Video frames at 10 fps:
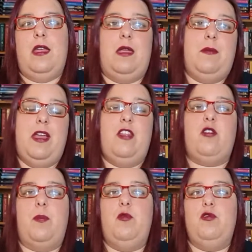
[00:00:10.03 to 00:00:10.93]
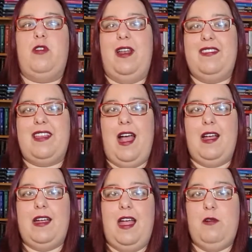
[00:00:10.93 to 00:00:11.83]
in merito appunto alla
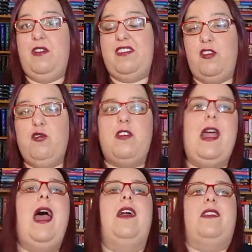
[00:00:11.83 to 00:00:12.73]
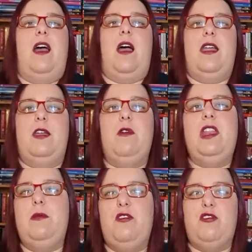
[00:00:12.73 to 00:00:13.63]
saga in questa giornata e
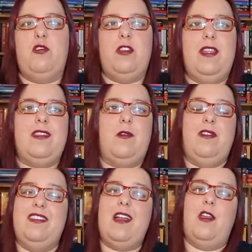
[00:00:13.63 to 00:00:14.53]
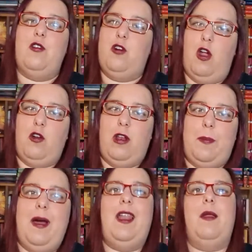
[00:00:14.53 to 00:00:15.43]
quindi mi sono detta quest'anno colgo la
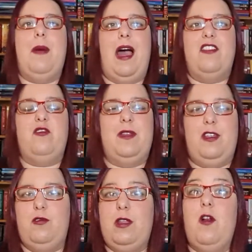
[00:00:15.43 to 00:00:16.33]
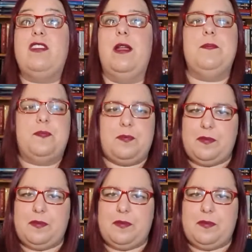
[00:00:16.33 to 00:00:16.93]
palla al balzo perché tutte le volte